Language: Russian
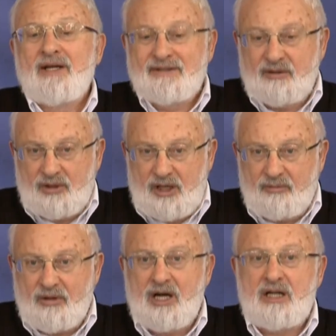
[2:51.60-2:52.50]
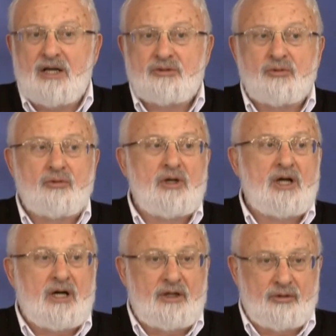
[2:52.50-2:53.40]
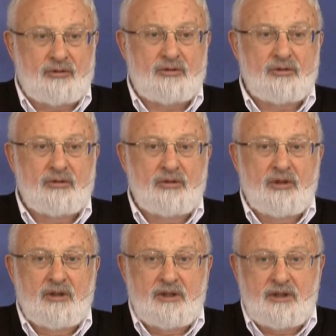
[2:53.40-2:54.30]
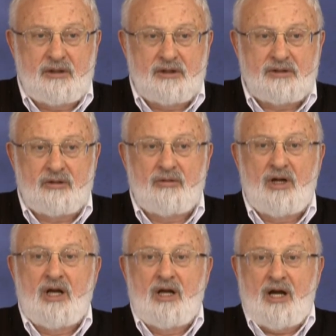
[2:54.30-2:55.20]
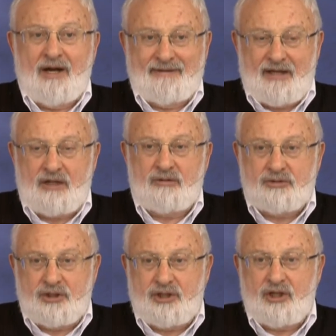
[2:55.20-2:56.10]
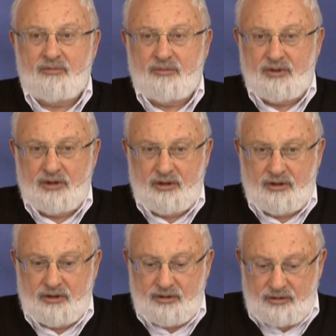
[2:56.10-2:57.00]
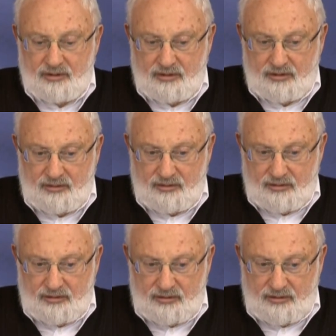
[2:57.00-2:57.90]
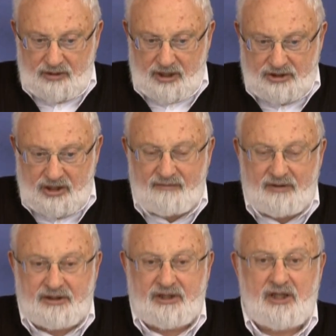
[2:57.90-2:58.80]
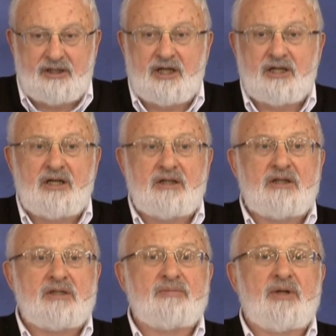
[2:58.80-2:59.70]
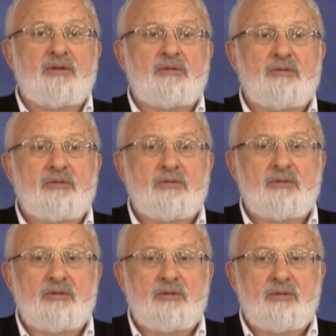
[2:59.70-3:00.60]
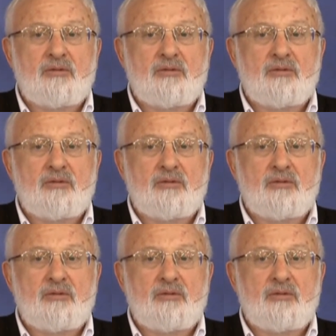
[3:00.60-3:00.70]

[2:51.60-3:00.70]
мы сделали всю подготовку. Это не мы сделали, это свыше произошла вся эта заготовка. Теперь мы должны начать исправлять себя.